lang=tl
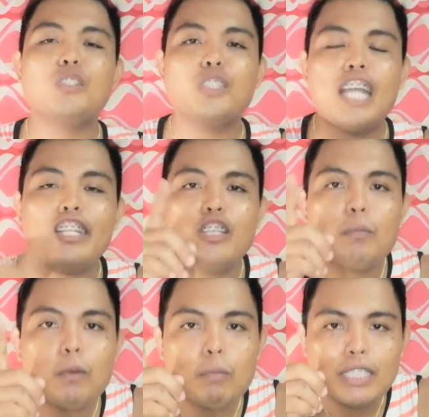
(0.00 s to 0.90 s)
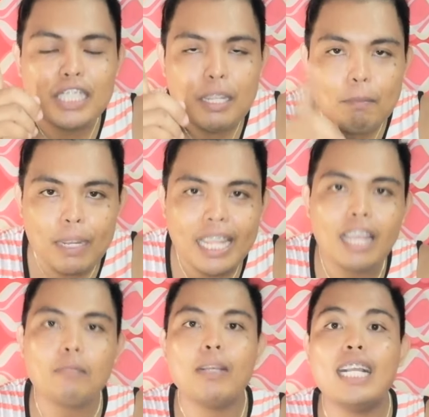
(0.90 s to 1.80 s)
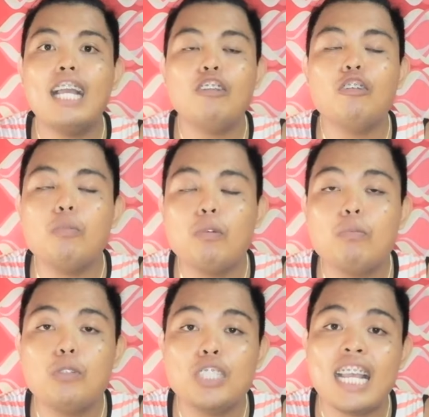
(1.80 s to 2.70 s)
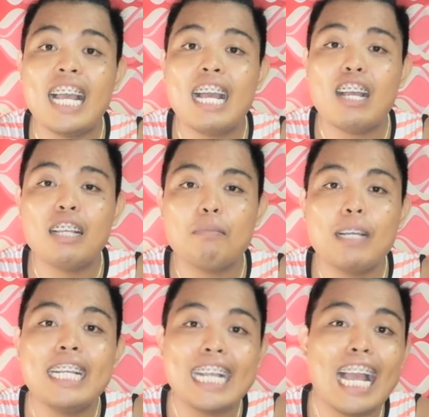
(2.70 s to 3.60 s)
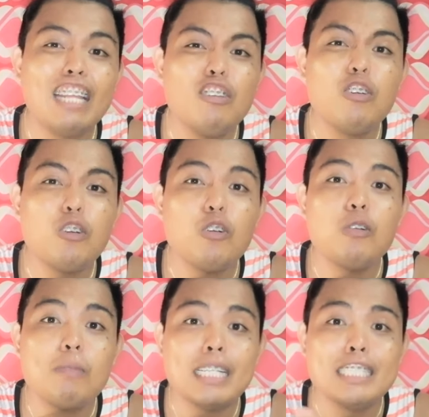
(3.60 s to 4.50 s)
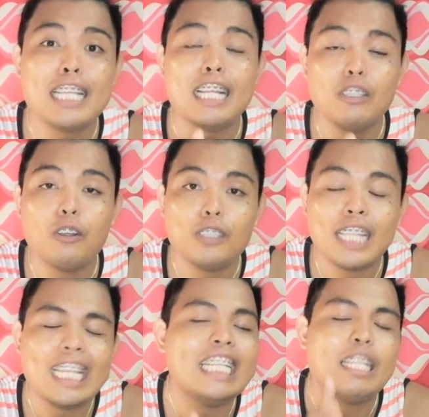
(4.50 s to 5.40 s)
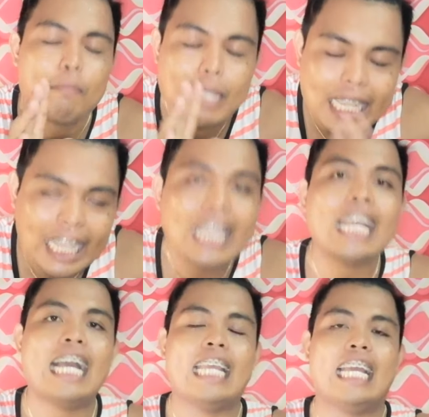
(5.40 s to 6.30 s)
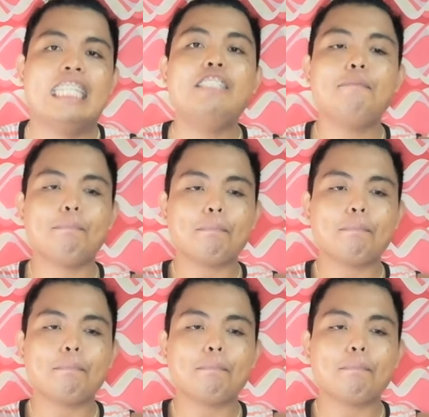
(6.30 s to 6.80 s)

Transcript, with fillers: So saan ko po ba siya nabili at magkano ko po, po siya, magkano ko ba siya totally nabili? Ayan.